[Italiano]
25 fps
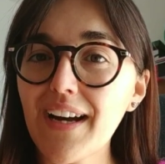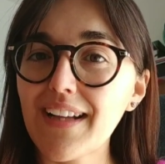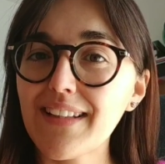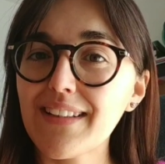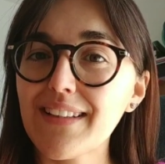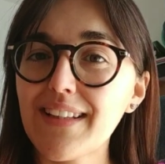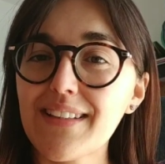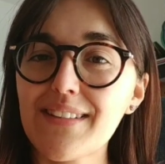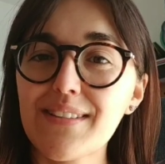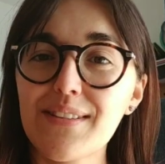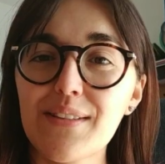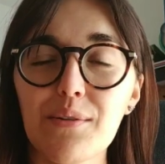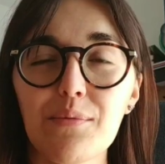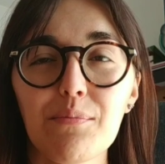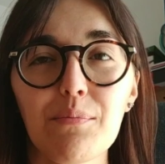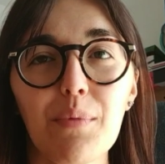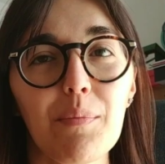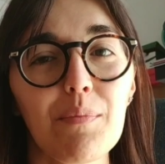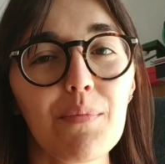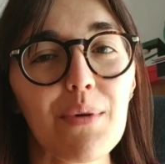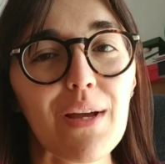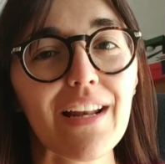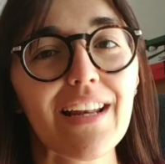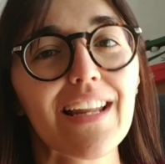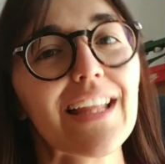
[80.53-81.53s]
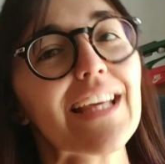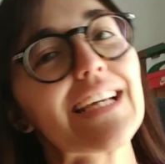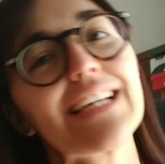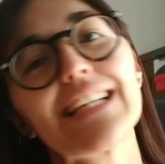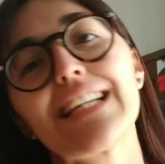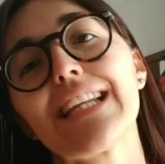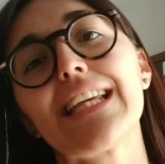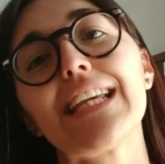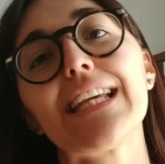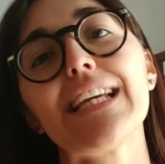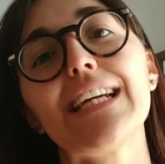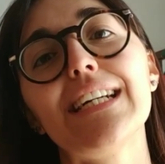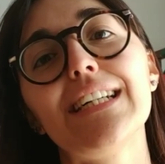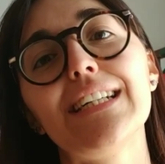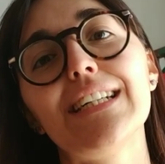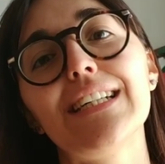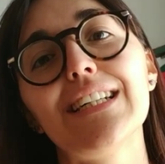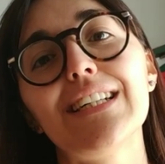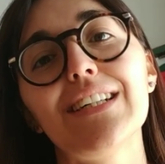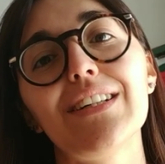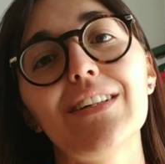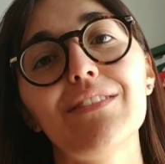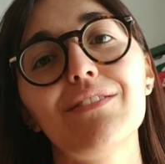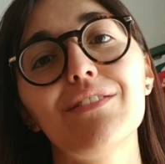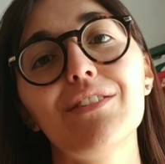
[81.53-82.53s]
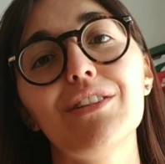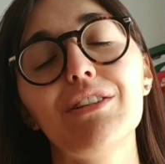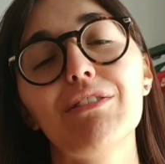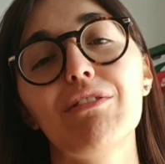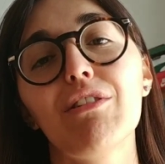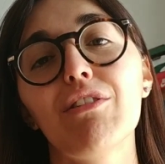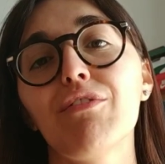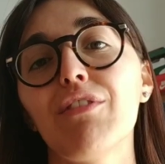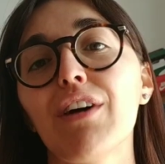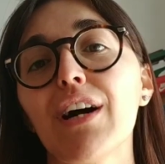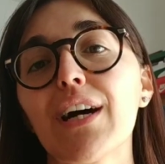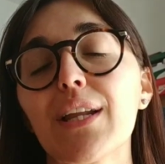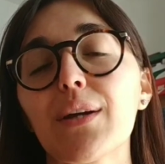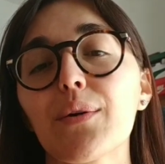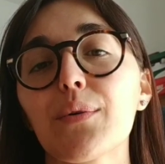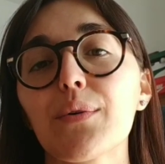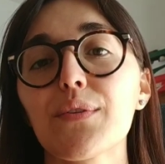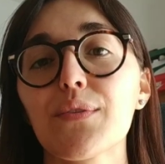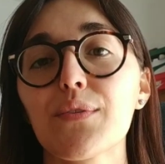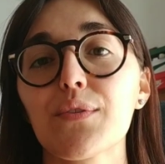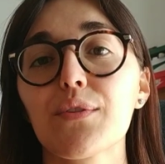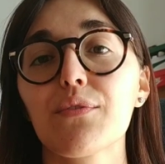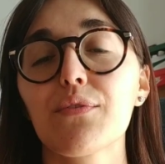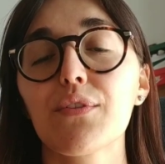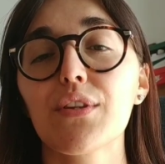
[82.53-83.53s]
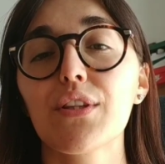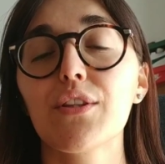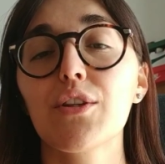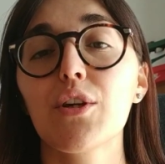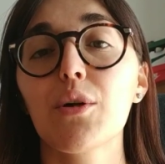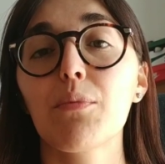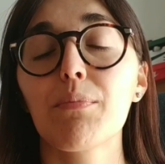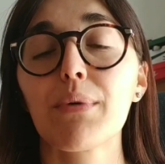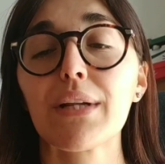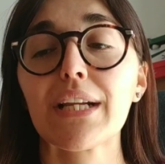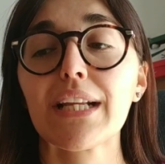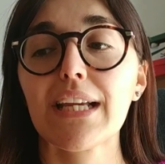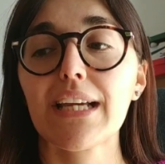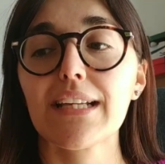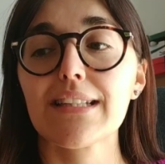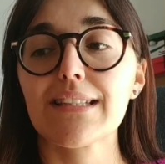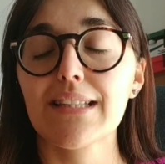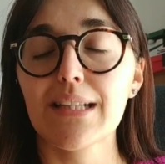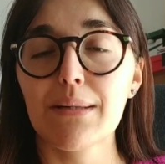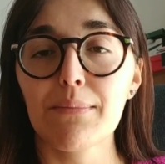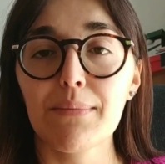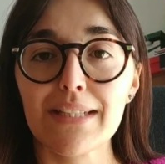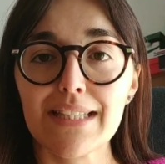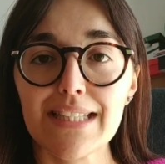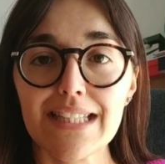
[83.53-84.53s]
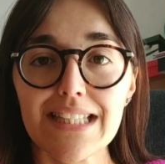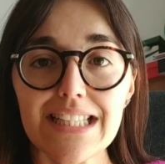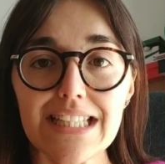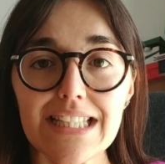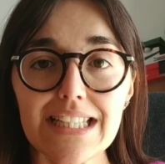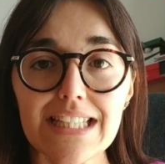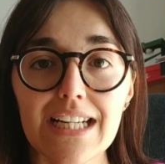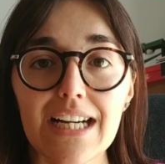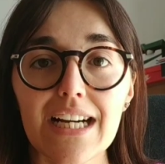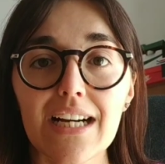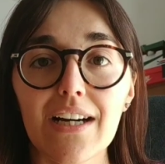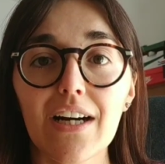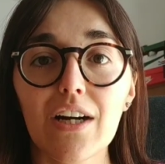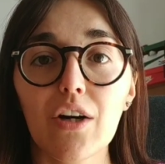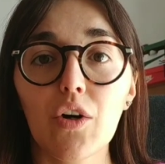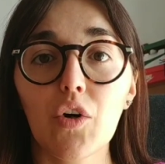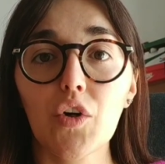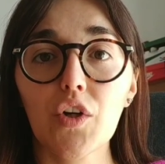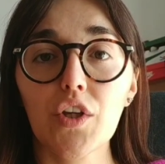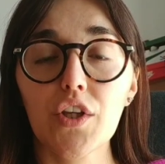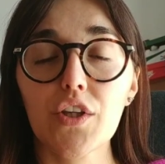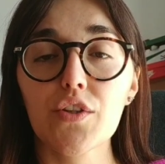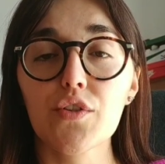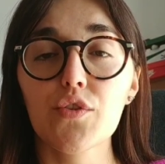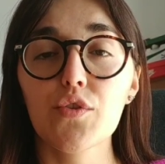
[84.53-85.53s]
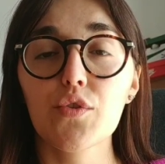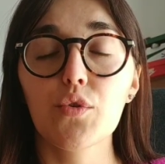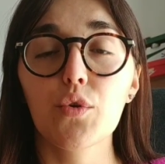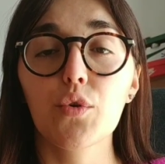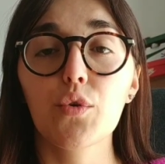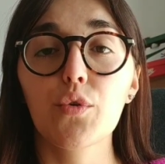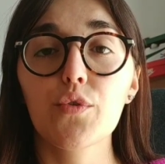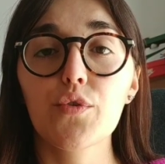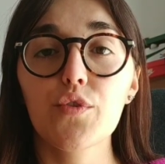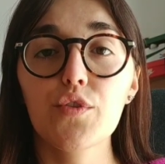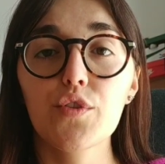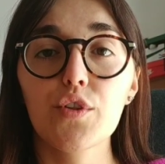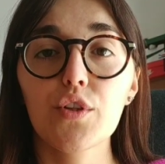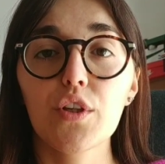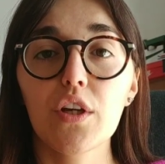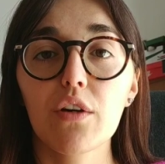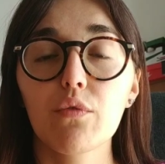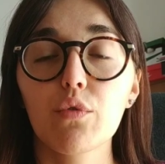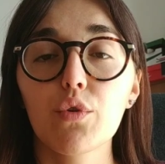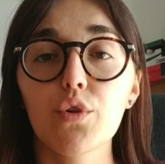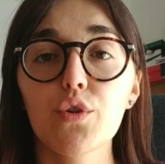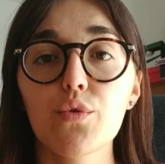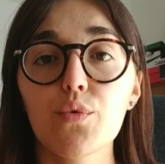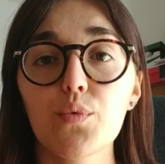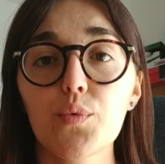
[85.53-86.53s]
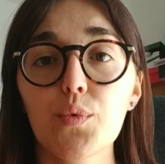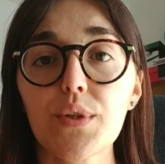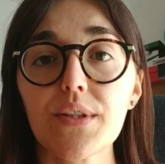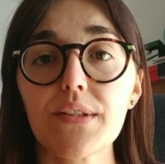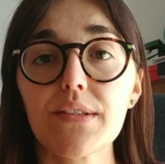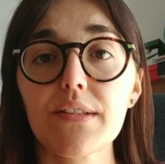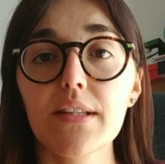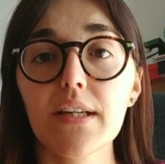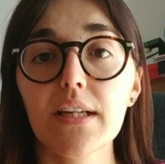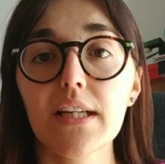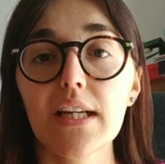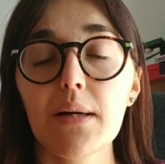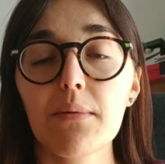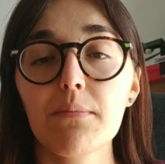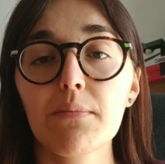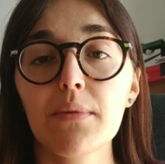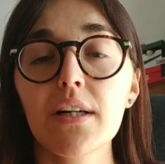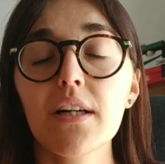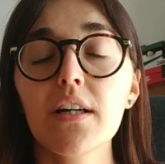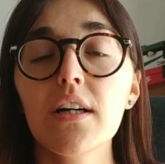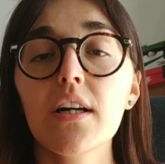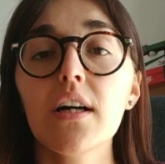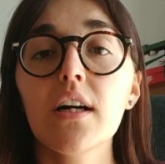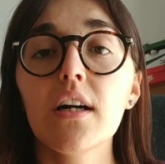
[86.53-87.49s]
ad essere un po' più allegri, eh, volevo fare questo video perché stamattina ho chiesto consigli a voi su Instagram